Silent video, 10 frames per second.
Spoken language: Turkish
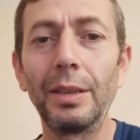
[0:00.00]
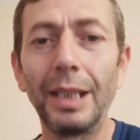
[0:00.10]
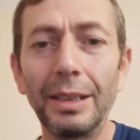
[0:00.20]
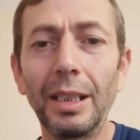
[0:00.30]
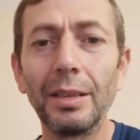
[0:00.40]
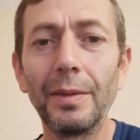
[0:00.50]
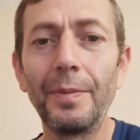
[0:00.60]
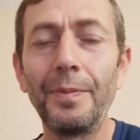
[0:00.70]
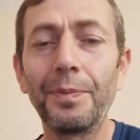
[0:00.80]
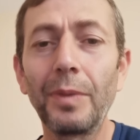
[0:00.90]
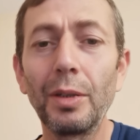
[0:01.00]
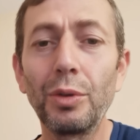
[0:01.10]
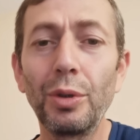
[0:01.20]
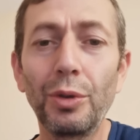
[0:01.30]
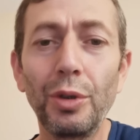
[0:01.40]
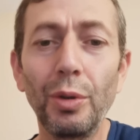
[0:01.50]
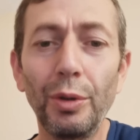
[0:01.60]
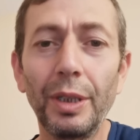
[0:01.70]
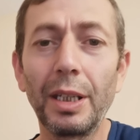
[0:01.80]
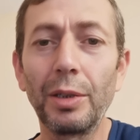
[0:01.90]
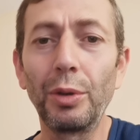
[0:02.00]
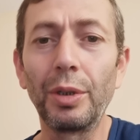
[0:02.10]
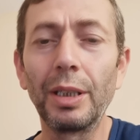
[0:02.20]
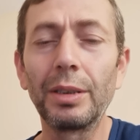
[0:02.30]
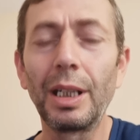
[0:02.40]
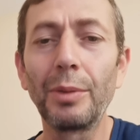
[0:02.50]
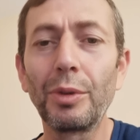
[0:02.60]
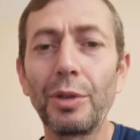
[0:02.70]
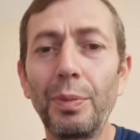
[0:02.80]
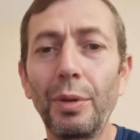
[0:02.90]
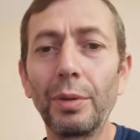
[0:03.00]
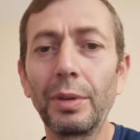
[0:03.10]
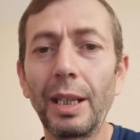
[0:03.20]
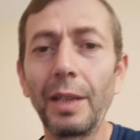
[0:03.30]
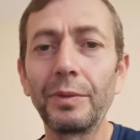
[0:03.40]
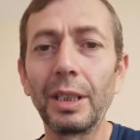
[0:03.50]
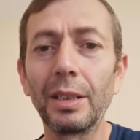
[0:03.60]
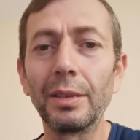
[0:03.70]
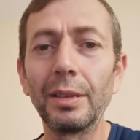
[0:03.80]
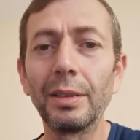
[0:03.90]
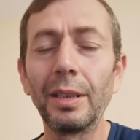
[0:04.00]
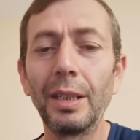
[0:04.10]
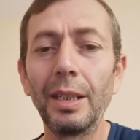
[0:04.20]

Neden? Çünkü onlara göre Trabzonspor taraftarının